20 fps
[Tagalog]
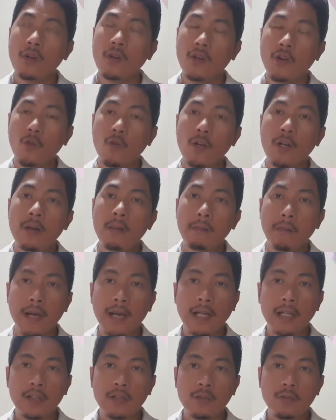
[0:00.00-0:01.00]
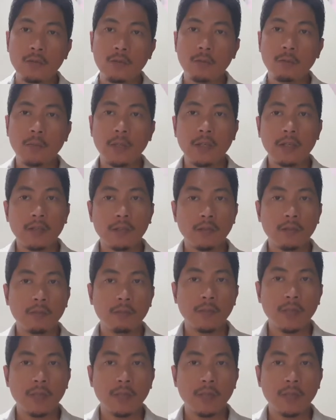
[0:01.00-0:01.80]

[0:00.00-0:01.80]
lower ang value pero